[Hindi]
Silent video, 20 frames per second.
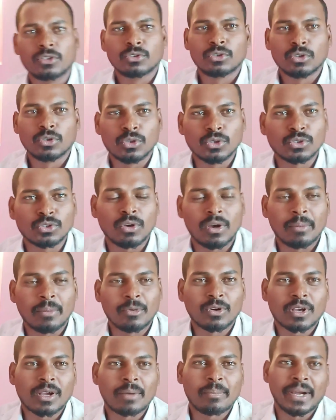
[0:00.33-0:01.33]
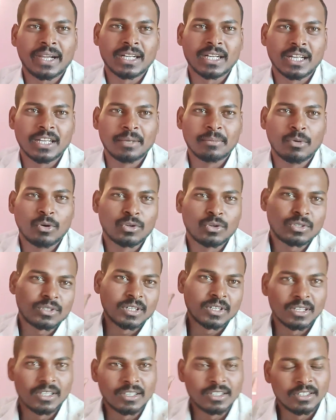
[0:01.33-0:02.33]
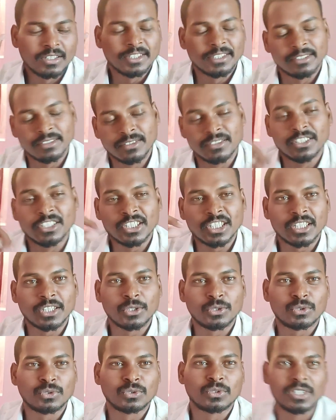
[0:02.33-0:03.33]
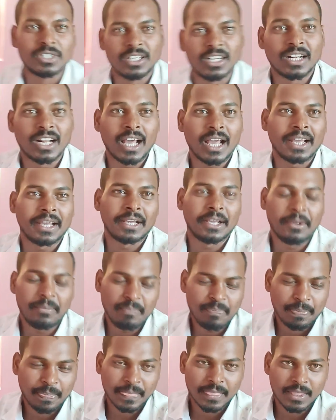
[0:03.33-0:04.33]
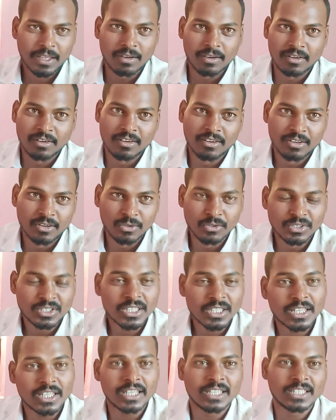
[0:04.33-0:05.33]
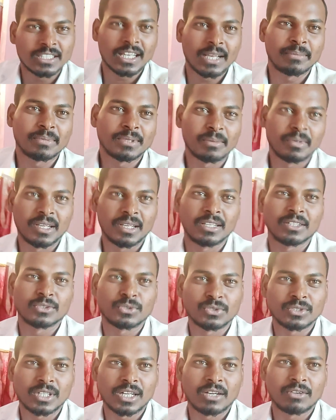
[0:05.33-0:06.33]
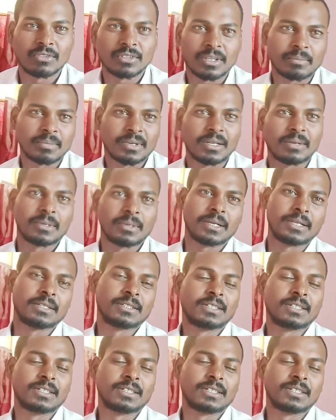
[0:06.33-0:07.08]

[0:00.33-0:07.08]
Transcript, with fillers: तो दोस्तों हम लोग का फाइनली बोट नीचे गिर गिर रहा है और उसी के हिसाब से मैं सोच रहा हूँ कि अपना मैं